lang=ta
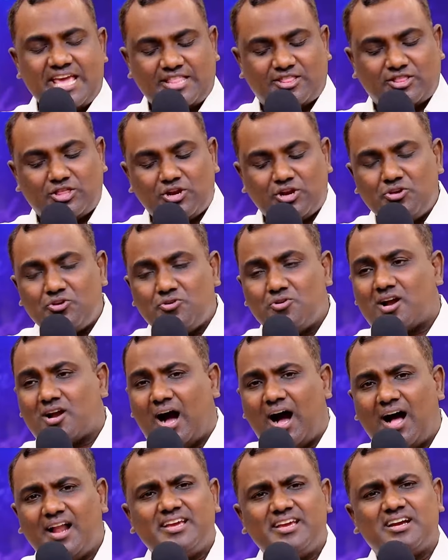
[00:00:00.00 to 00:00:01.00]
எத்தனையோ
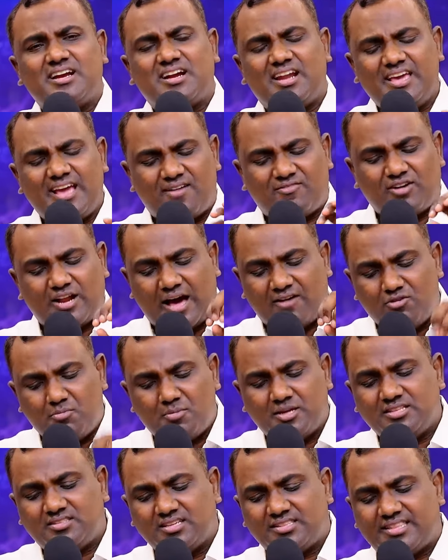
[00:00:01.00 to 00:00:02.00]
காரியங்களை அவன்
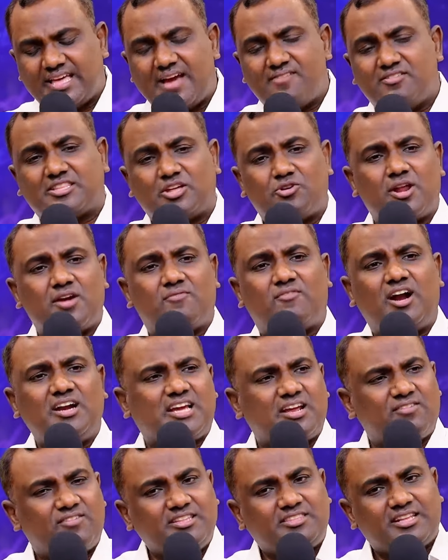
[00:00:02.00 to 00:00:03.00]
அவமதித்து தேவன் தன்னுடைய
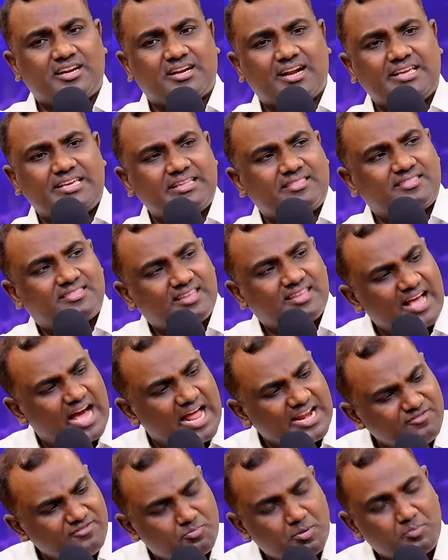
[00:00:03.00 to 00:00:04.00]
வாழ்க்கையில் வைத்திருக்கிற இத்தனை
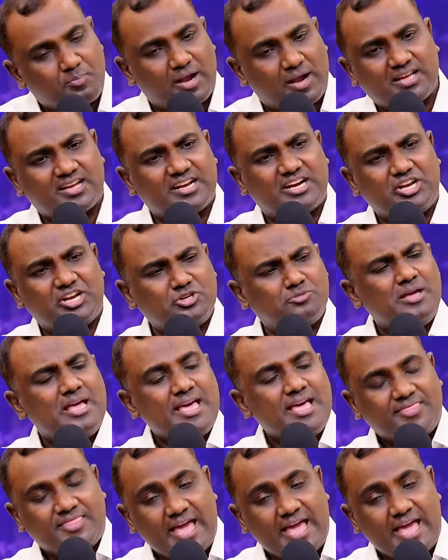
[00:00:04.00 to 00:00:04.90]
அறிவிப்பு பலகைகளையும்